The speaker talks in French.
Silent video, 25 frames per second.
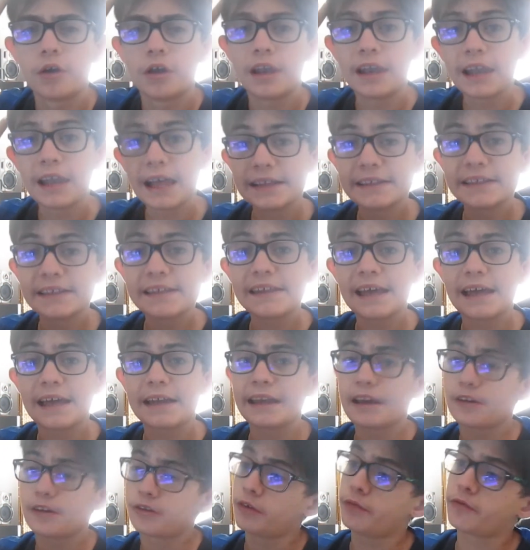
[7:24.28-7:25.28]
l'année
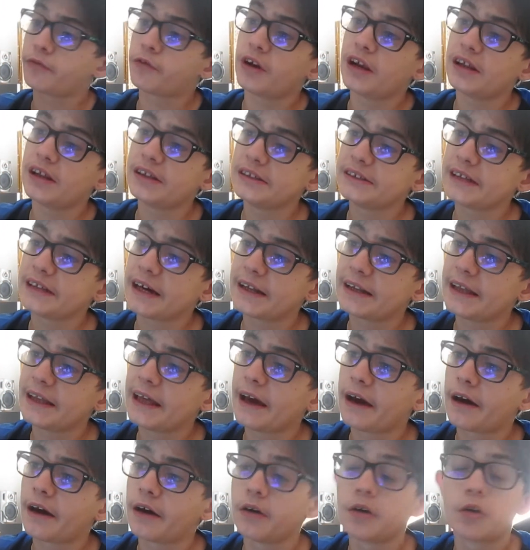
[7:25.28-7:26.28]
dernière, sauf que l'année
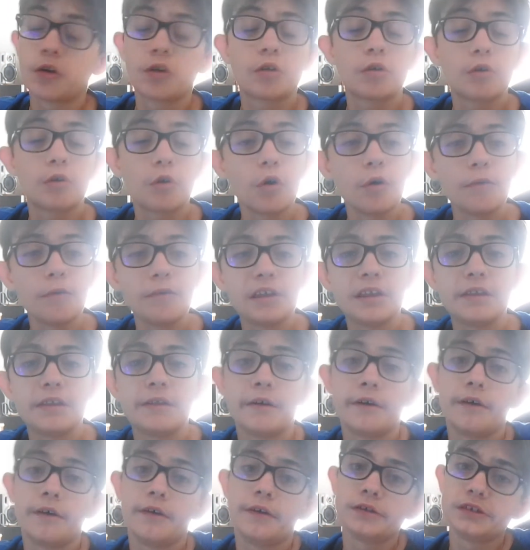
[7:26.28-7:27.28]
dernière,
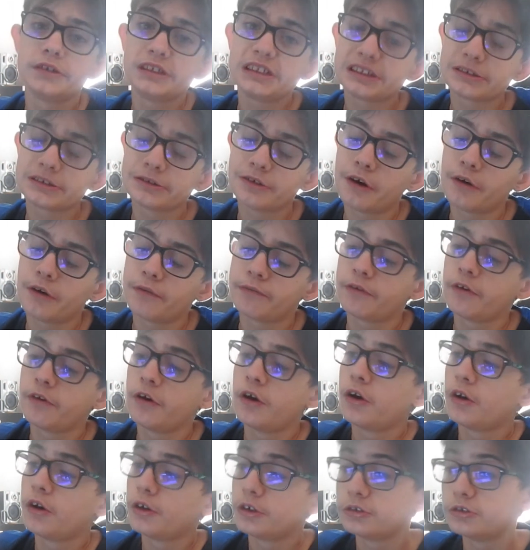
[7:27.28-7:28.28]
Covid-19,
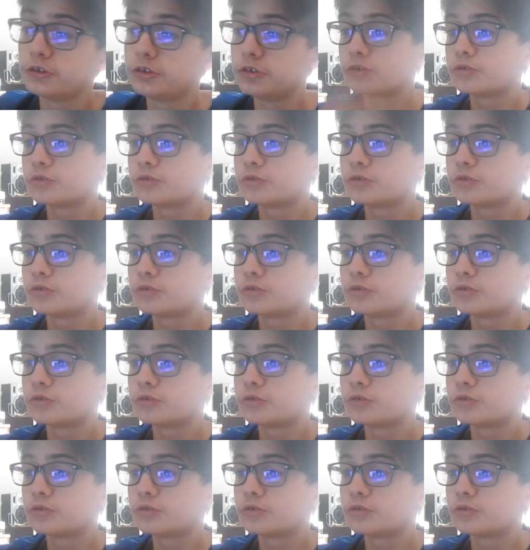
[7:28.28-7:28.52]
du